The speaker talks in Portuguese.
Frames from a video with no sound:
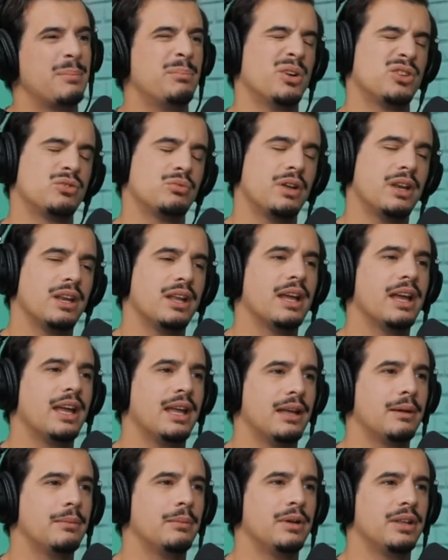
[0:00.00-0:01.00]
Pois o ano
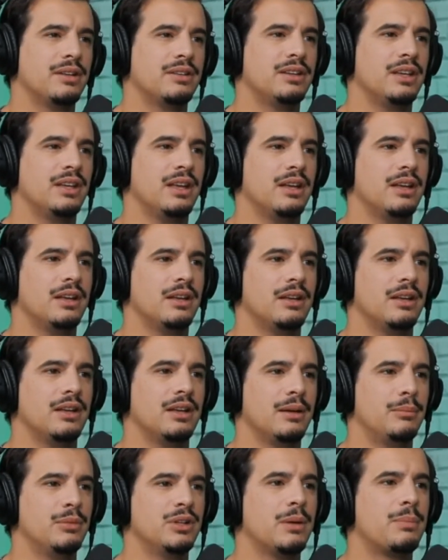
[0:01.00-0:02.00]
é, é, é, assim, é,
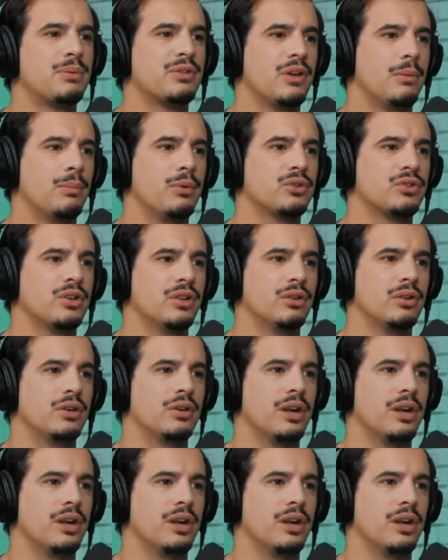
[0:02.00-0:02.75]
é muita pressão para o jogador,